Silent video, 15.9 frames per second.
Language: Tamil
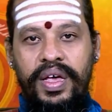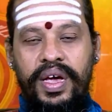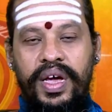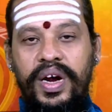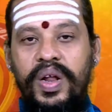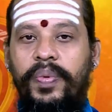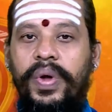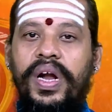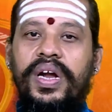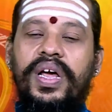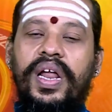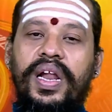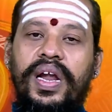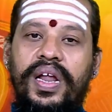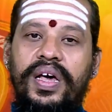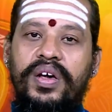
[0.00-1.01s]

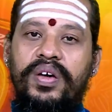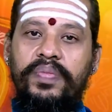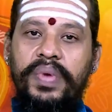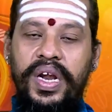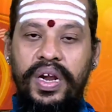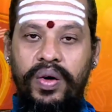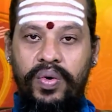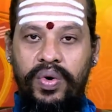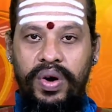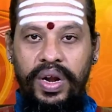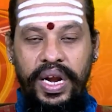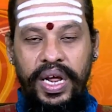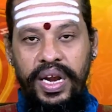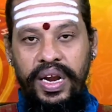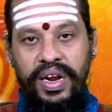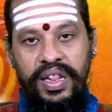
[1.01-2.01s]
கெடுபலன்கள் நடக்கும் என்ற ஒரு
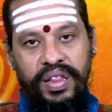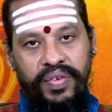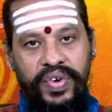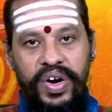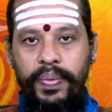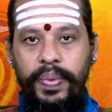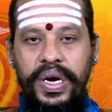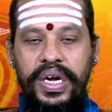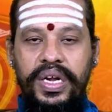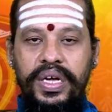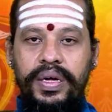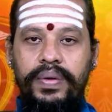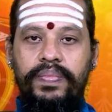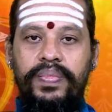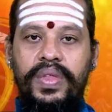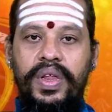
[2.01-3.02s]
நிலையிலிருந்து விடுபட்டு
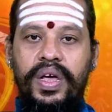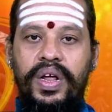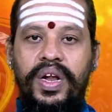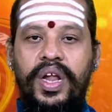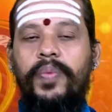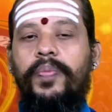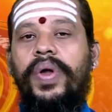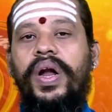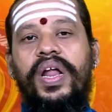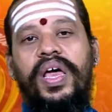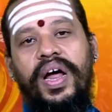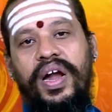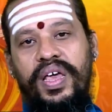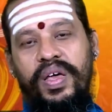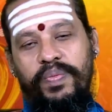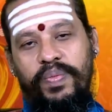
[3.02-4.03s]
நற்பலனை
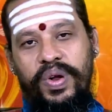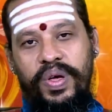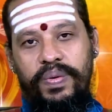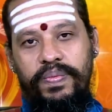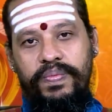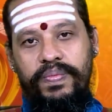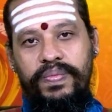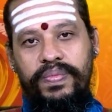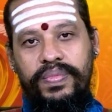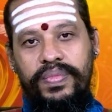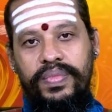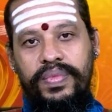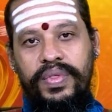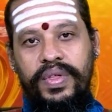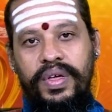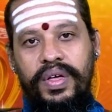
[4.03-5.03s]
அடைய முடியும்
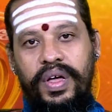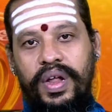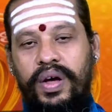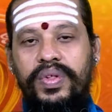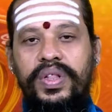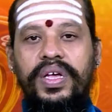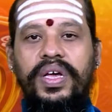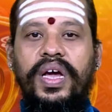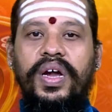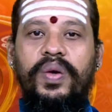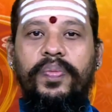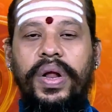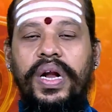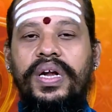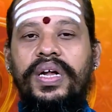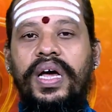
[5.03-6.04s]
அதாவது
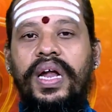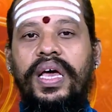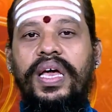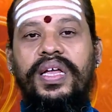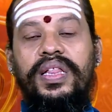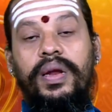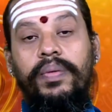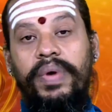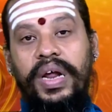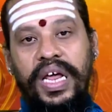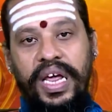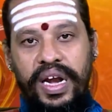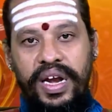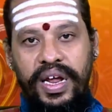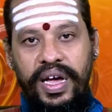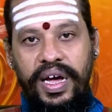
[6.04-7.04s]
கெடுபலன்களை எதிர்மறை
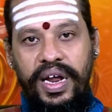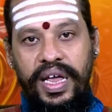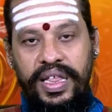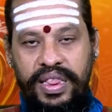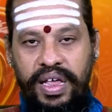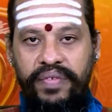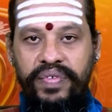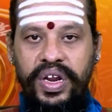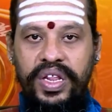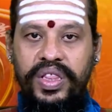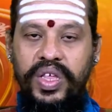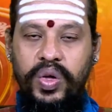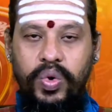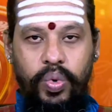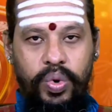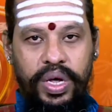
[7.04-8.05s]
எண்ணங்களை
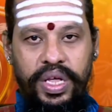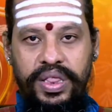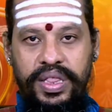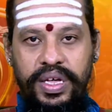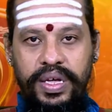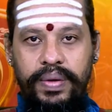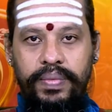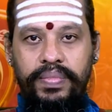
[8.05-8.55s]
தவிர்த்து குறைத்து